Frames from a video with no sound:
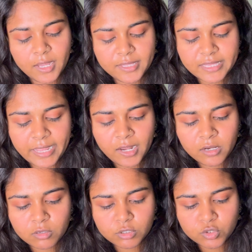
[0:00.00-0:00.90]
இந்த
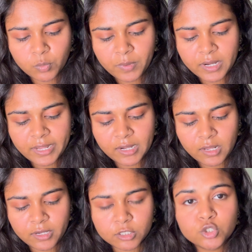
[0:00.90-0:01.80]
ஐலைனர் ஒரு சூப்பரான
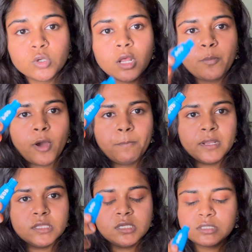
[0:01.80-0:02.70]
ஐலைனர் சுகர்
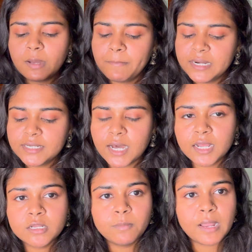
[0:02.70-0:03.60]
பாப்லேருந்து செம்ம
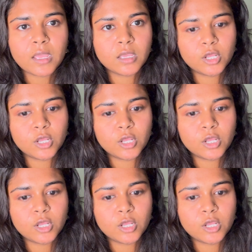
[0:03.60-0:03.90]
டார்க் பிளாக்கா